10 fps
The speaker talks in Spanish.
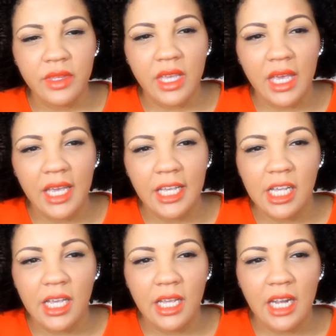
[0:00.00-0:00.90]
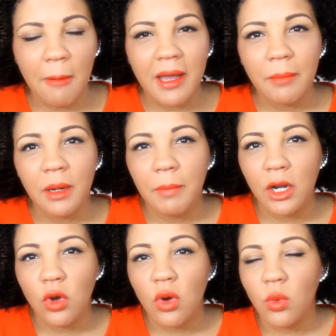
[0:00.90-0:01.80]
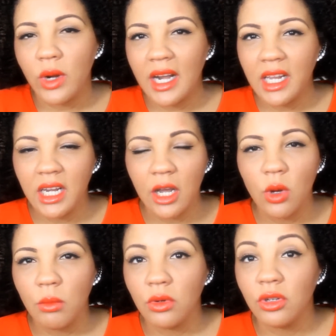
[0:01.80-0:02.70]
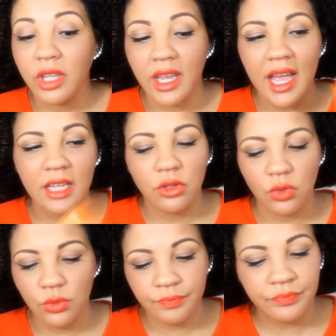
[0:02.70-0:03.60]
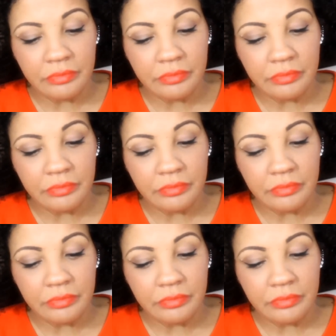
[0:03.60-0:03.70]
que lavarme el pelo con una línea como los de Cantu